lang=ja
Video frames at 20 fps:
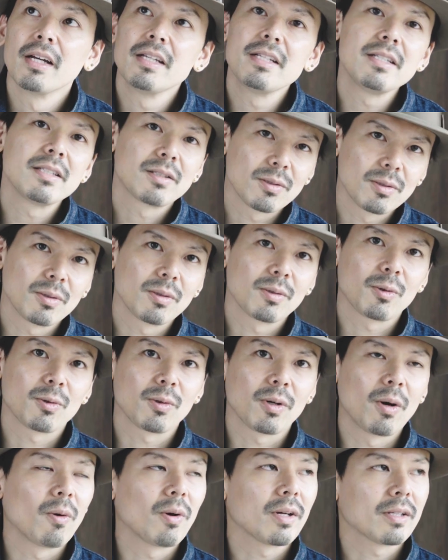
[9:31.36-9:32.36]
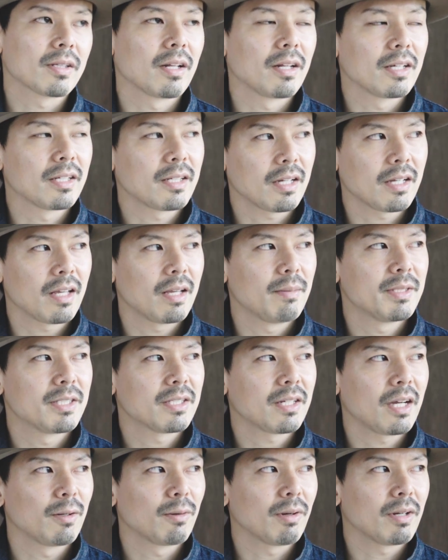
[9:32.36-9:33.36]
インすることが多かったり、着丈
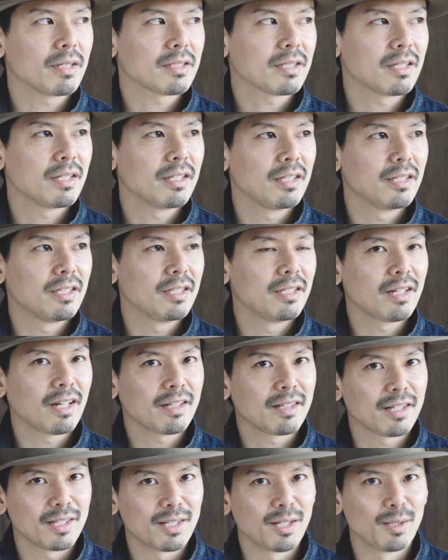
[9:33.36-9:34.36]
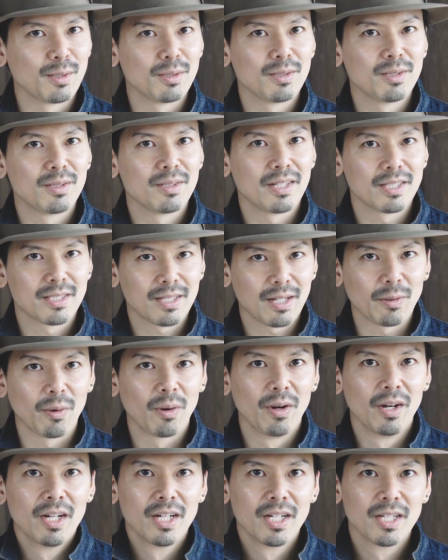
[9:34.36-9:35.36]
短いのが好きになってきてるんですけ
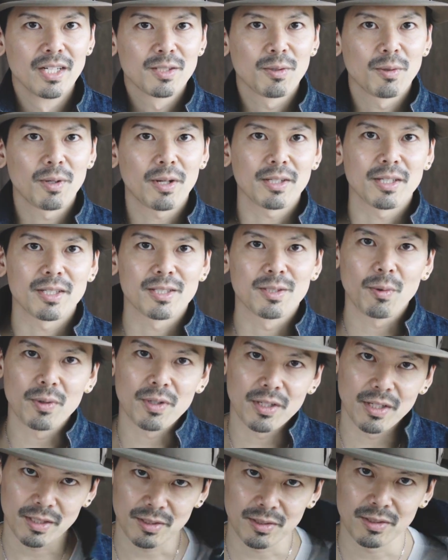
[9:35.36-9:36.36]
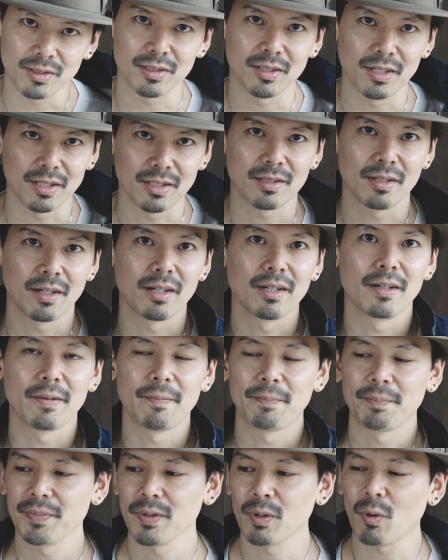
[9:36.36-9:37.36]
ど、その中ですごく着やすいです。はい、
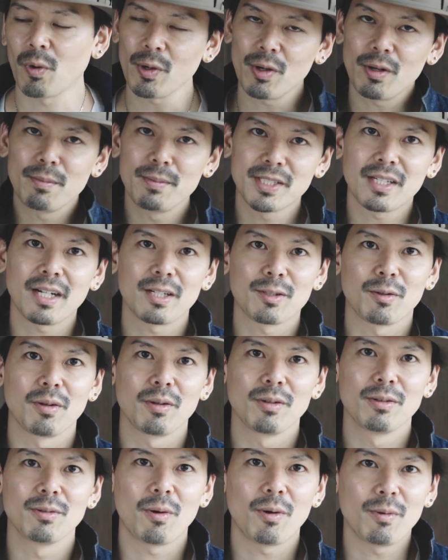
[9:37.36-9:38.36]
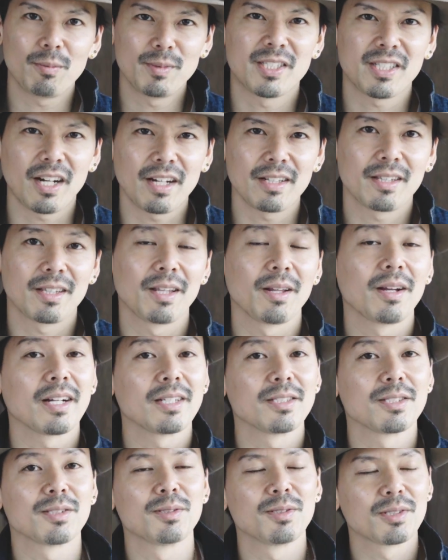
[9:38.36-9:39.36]
これより短いとお短いっていう
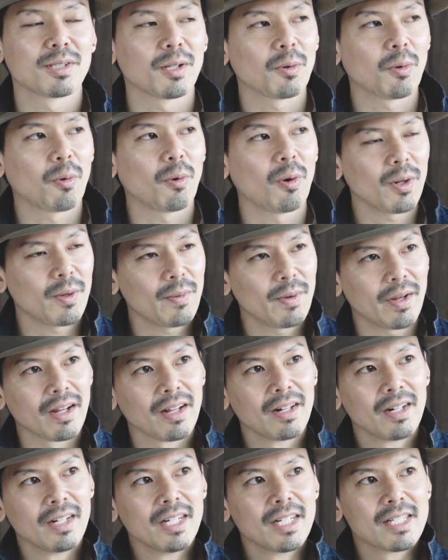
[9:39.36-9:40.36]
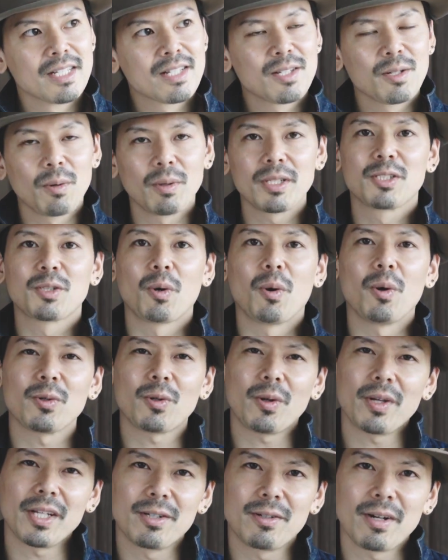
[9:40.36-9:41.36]
感じするんですけど、これはすごいちょう
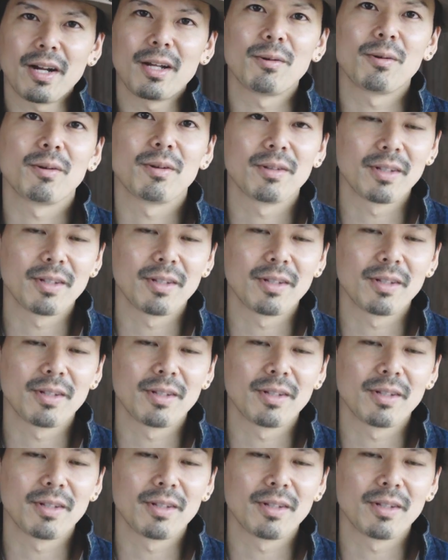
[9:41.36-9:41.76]
どいいくらいの